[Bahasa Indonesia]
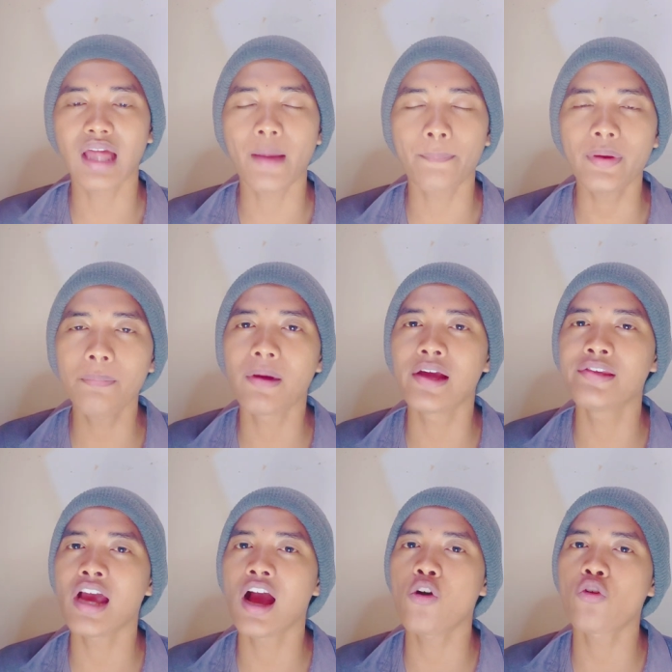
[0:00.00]
Tapi
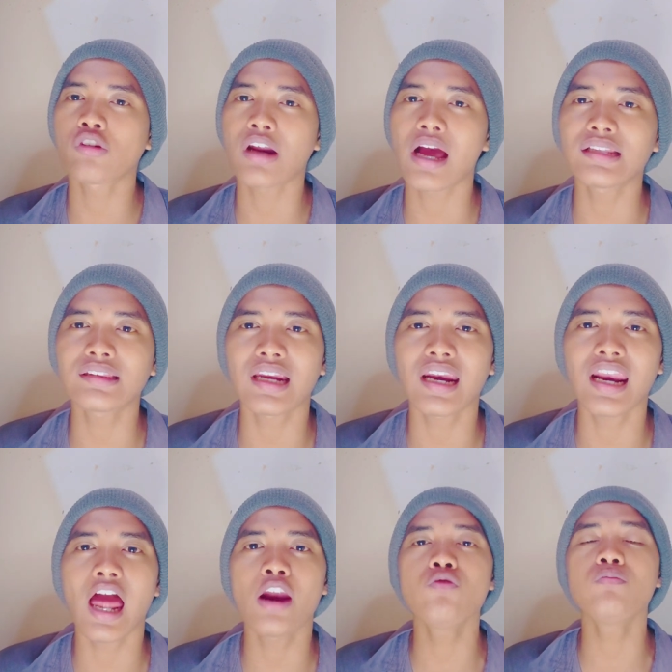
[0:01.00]
banyak orang
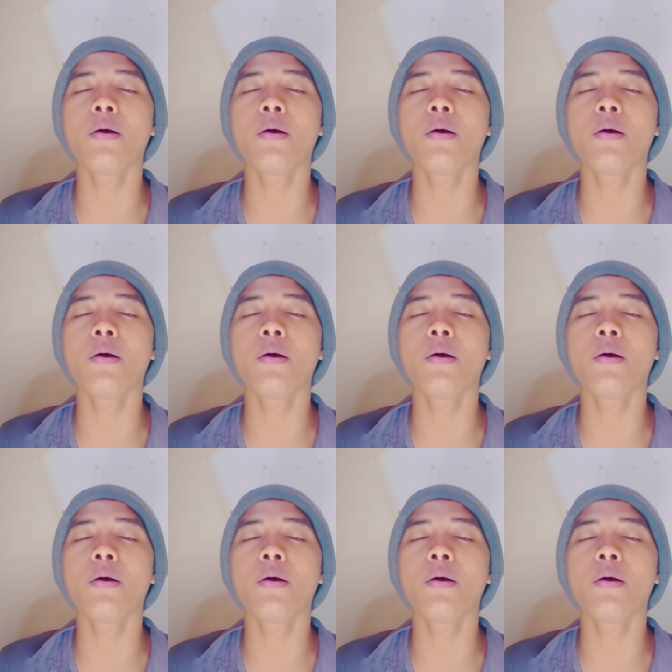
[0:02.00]
terlalu